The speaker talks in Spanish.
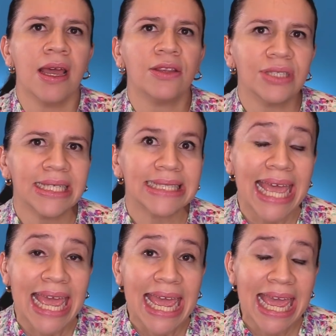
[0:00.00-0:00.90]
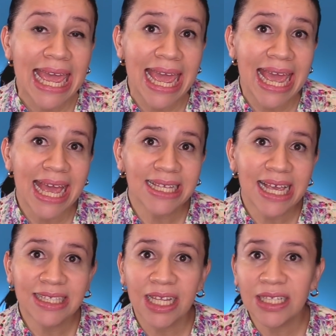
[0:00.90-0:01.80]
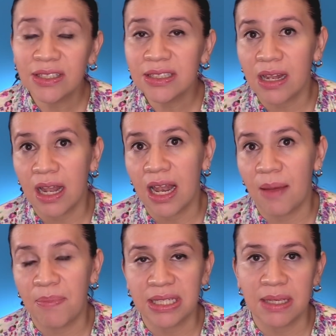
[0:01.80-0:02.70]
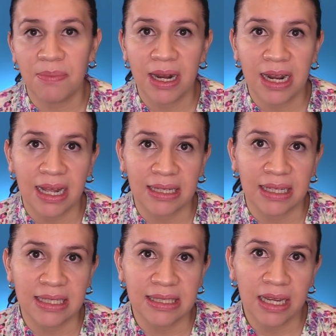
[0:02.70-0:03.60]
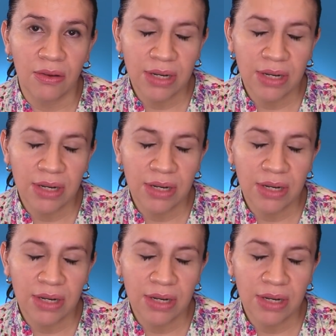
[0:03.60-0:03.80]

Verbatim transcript: Entonces, eh, eh, esta es la principal característica.